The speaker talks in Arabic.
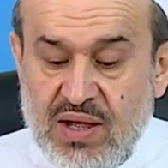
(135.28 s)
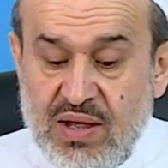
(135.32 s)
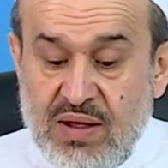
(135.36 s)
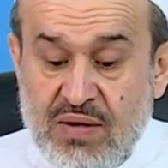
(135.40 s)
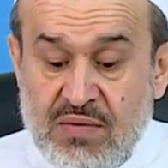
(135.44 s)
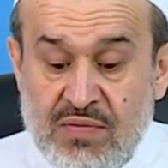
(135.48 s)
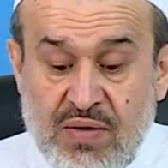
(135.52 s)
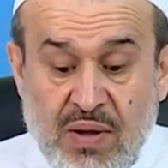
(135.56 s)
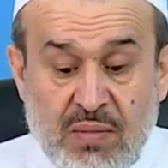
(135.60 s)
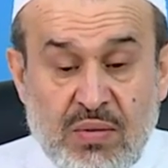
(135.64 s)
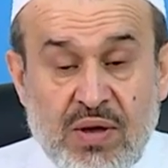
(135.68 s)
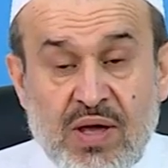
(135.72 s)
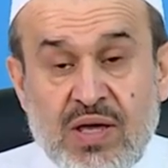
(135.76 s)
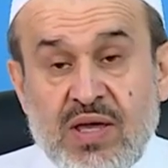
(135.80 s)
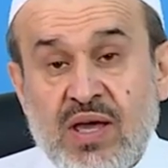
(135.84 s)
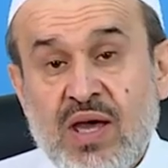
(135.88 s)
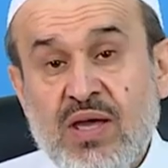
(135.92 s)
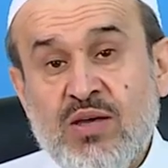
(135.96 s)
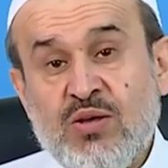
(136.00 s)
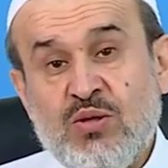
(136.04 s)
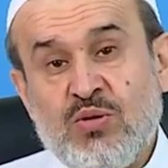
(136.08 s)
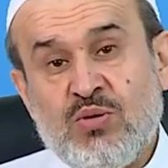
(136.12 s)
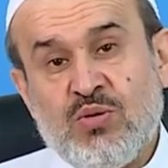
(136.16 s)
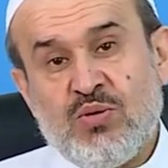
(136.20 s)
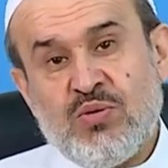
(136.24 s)

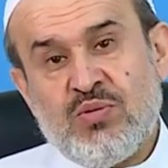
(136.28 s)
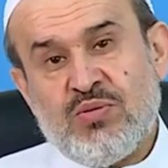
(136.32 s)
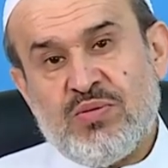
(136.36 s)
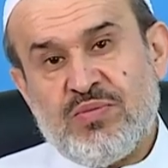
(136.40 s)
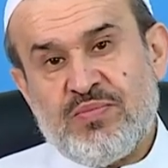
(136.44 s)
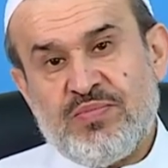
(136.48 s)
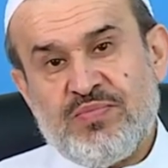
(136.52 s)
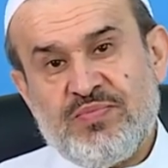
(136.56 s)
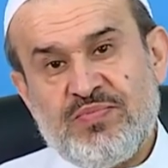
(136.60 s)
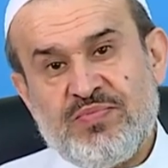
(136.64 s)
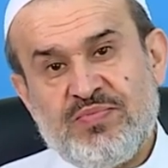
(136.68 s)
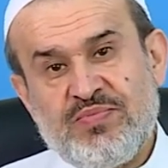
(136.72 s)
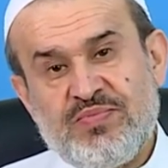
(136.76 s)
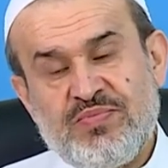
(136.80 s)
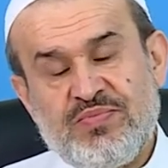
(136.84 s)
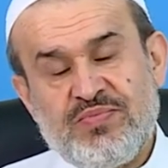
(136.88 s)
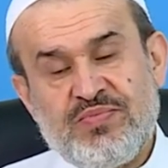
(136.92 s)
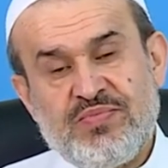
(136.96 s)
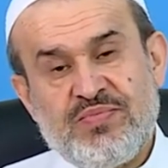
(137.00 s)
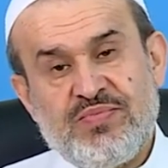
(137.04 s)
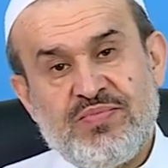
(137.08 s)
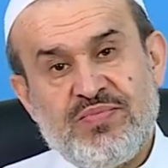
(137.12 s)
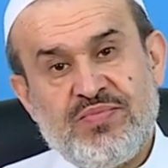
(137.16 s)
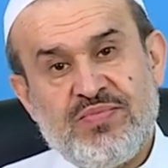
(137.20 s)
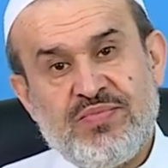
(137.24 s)
فبكيت
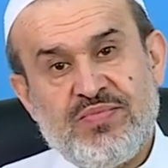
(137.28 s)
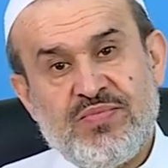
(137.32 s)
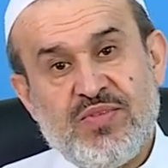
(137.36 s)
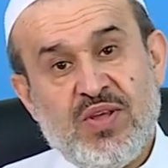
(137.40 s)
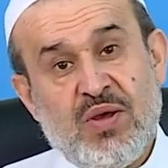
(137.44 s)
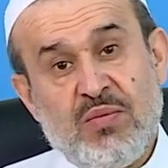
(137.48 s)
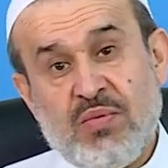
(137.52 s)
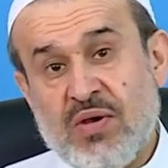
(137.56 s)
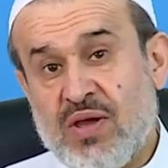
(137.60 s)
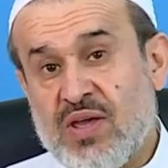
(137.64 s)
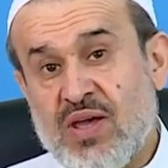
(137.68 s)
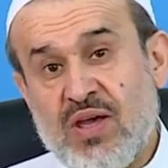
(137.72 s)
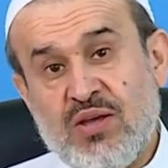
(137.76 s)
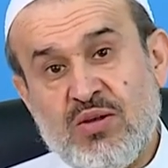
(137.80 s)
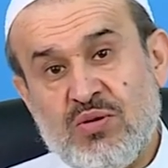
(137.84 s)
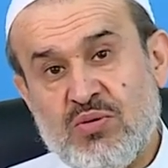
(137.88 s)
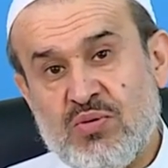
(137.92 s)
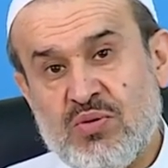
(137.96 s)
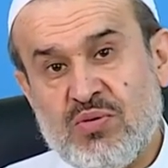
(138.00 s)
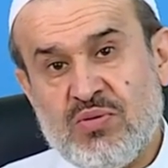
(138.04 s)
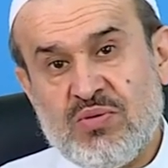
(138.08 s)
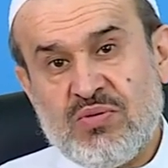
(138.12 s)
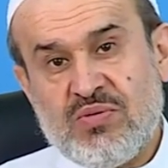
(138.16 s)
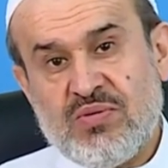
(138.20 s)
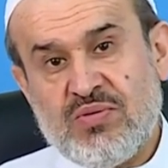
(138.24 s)
فبكيت
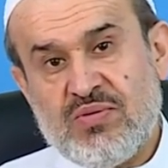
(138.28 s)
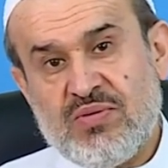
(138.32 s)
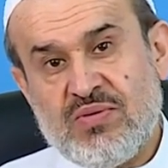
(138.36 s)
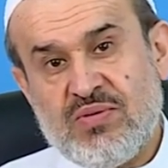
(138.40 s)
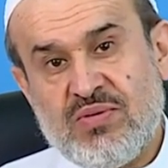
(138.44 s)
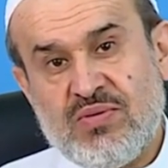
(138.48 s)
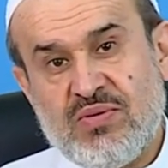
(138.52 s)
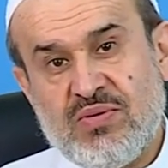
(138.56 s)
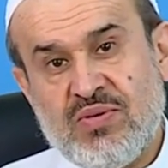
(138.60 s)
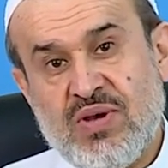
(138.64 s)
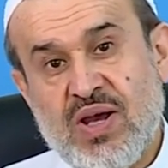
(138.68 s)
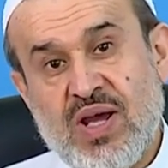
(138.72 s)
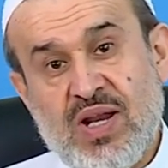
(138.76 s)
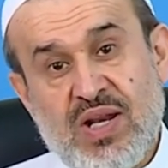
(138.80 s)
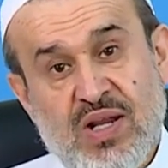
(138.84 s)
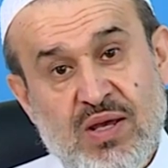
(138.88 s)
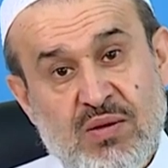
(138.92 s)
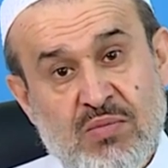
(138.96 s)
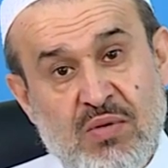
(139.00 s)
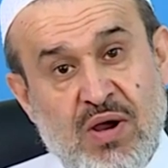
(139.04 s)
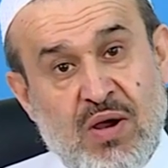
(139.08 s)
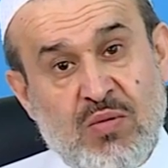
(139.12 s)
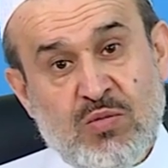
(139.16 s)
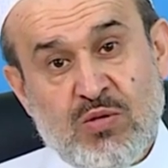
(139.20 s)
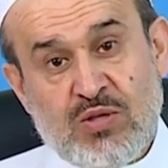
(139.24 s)

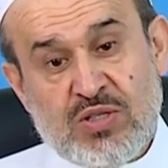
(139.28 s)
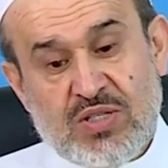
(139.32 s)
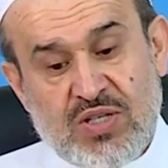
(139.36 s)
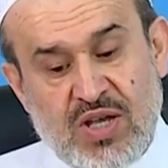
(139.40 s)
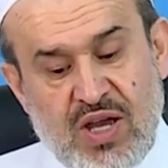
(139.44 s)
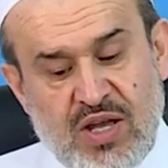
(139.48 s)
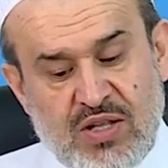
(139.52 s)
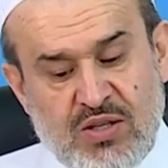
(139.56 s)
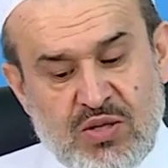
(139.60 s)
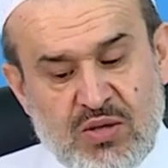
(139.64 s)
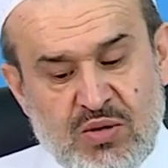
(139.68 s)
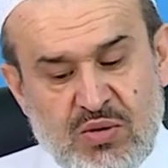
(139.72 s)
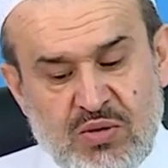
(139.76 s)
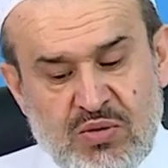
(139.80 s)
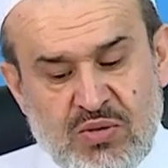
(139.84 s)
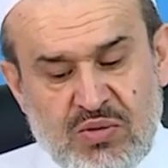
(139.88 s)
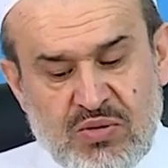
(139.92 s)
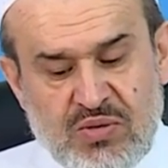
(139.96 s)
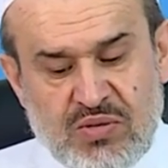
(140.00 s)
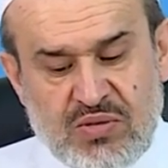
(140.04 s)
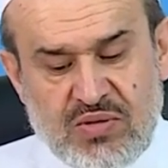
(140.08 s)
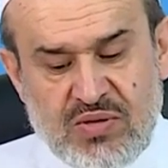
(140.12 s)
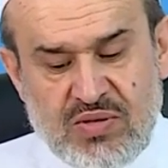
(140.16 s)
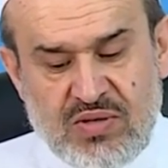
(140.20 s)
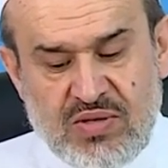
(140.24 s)
الإمام
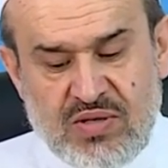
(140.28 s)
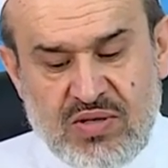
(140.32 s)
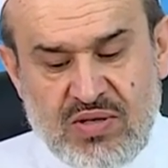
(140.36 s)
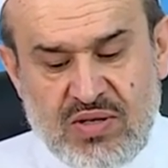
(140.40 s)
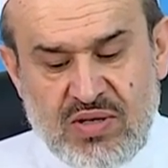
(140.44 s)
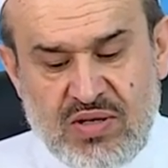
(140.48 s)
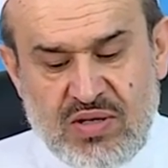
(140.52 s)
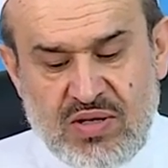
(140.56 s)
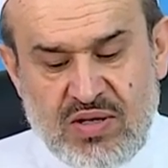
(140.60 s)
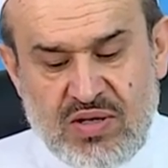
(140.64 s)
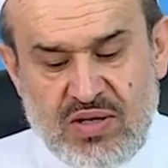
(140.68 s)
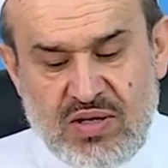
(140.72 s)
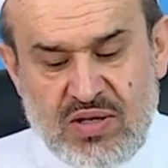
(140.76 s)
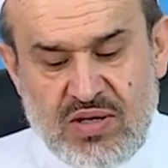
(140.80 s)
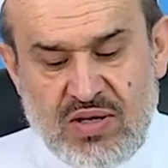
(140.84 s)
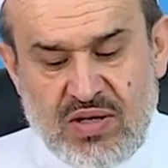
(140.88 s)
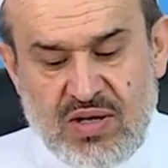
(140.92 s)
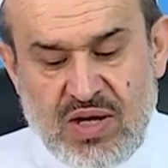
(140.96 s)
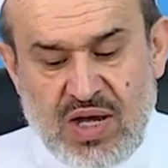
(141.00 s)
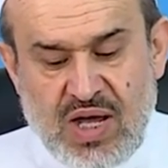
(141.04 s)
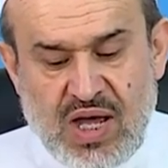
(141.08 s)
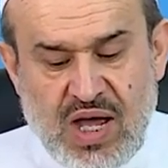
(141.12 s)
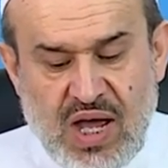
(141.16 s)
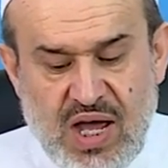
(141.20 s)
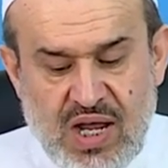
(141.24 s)
الصادق
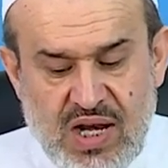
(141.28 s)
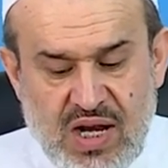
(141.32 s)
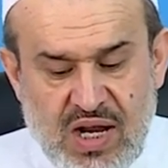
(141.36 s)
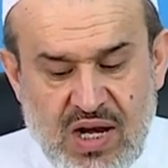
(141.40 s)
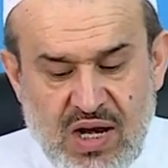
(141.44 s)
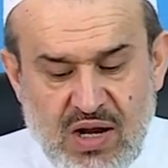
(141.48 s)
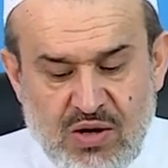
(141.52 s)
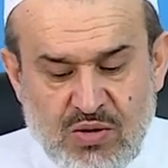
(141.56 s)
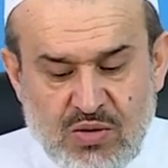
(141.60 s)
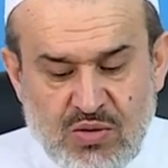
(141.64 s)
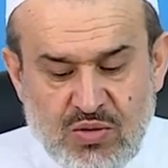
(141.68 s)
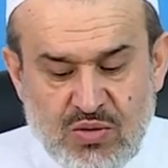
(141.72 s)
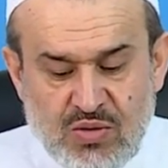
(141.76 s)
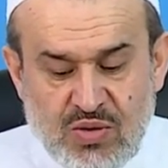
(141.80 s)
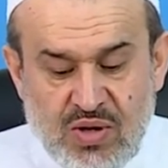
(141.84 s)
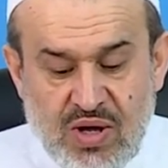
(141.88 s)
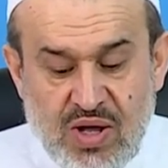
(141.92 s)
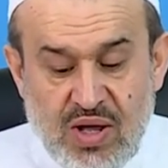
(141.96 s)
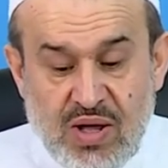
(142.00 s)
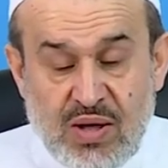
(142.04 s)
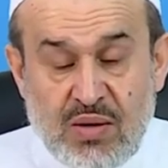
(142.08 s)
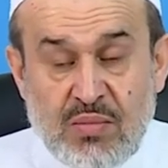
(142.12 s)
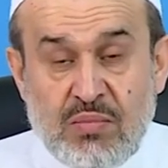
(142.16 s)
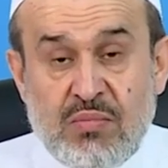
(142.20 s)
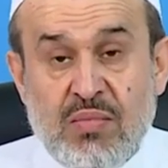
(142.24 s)
قال له
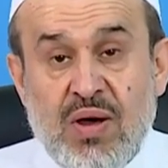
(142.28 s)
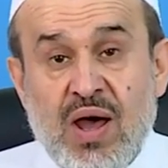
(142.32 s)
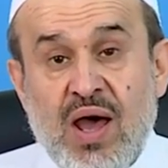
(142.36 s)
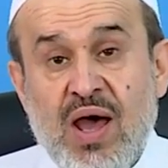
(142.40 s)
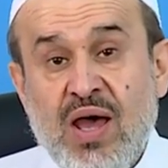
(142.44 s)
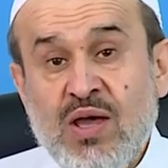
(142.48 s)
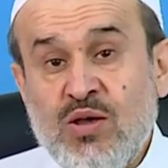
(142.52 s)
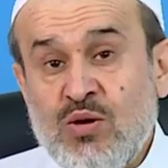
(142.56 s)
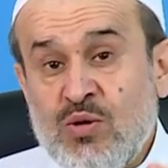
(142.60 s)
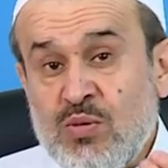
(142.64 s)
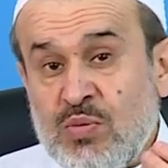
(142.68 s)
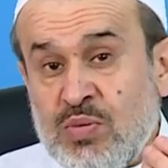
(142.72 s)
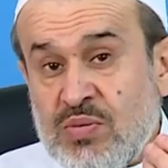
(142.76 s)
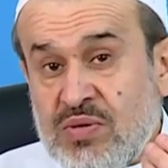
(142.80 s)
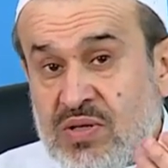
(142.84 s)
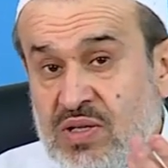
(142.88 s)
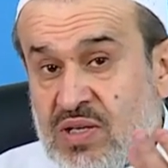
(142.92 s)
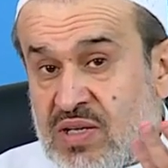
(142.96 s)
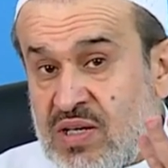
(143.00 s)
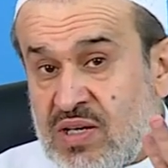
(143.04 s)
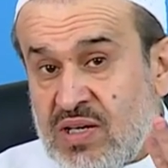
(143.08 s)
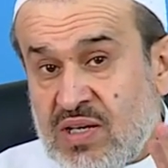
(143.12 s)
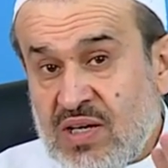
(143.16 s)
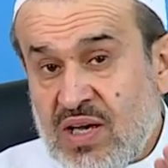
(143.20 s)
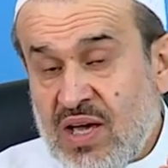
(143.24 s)
ما
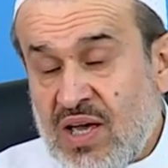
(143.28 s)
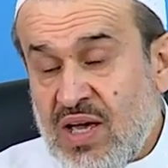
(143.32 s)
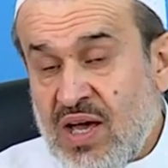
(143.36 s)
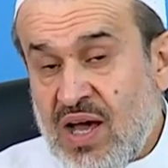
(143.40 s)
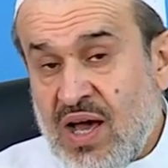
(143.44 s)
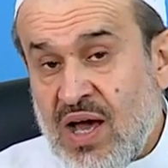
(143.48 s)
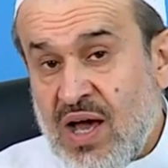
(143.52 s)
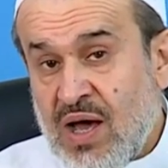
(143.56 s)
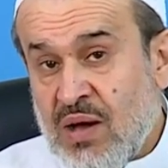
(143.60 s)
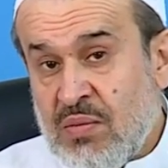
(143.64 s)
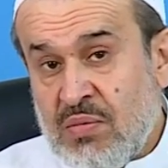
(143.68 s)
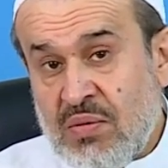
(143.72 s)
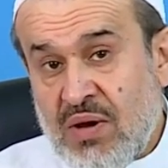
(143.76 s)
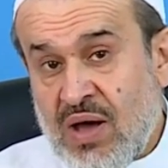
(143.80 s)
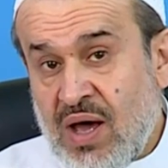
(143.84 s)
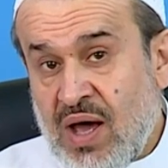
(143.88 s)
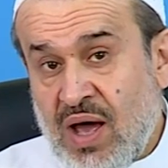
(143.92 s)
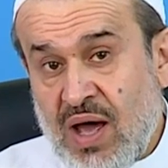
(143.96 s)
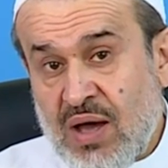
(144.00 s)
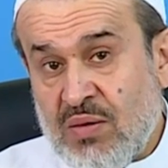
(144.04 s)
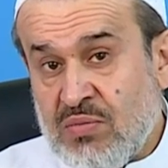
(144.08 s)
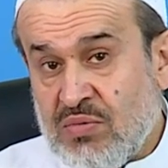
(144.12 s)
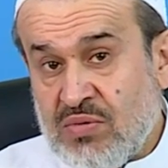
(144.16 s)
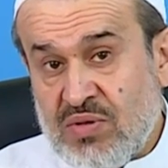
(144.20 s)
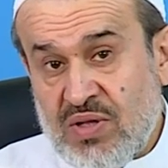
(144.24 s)
يبكيك يا أبا
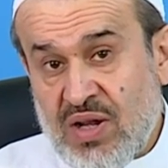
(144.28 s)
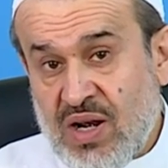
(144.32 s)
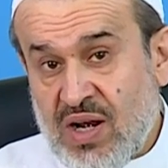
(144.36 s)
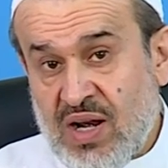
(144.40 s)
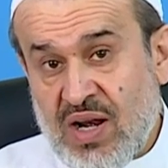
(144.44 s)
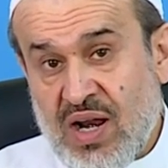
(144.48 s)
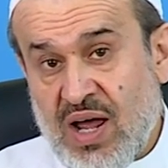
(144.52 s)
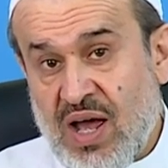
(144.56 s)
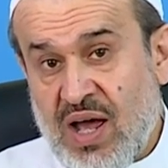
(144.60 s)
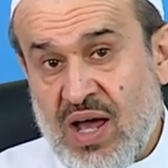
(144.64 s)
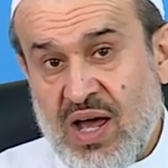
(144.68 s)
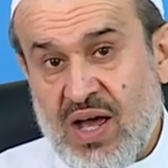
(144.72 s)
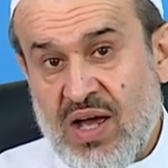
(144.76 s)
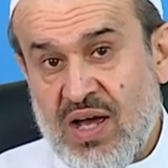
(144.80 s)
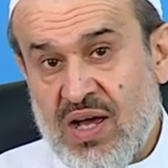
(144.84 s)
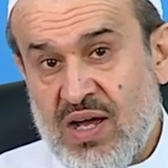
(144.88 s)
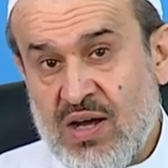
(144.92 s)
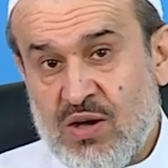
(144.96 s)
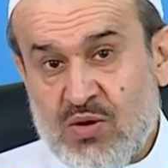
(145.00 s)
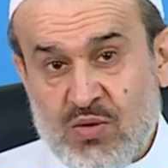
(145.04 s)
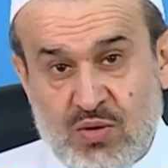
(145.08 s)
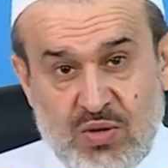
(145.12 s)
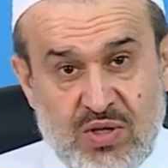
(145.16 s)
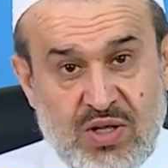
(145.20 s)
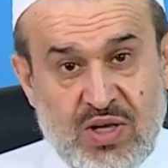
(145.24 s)
عبد الله
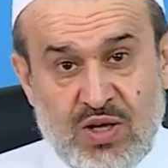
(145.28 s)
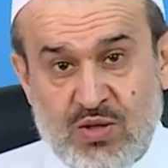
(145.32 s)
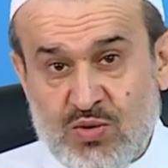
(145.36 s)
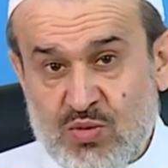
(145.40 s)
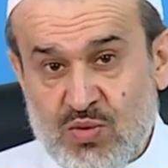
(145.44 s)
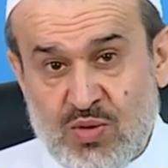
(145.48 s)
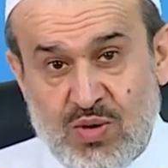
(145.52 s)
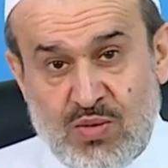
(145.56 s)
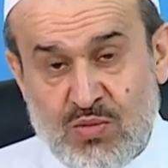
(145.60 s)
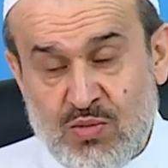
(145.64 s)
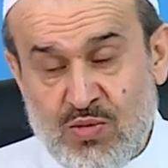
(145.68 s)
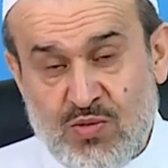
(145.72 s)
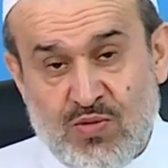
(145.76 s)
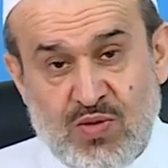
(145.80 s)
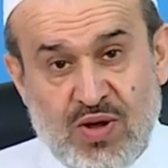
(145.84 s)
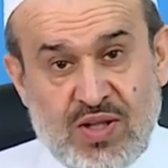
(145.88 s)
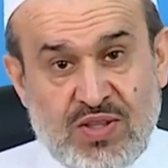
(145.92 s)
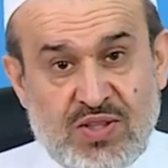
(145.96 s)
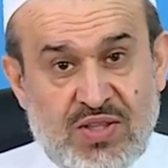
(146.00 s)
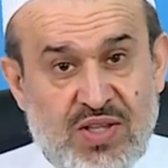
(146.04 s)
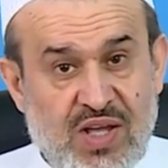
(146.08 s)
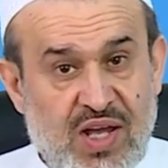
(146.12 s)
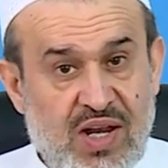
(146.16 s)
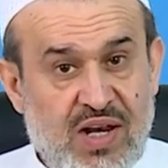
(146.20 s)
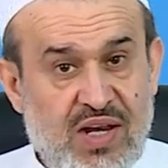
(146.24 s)
كنية
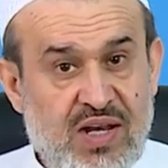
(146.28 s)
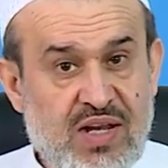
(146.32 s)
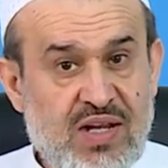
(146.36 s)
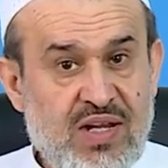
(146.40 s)
المفضل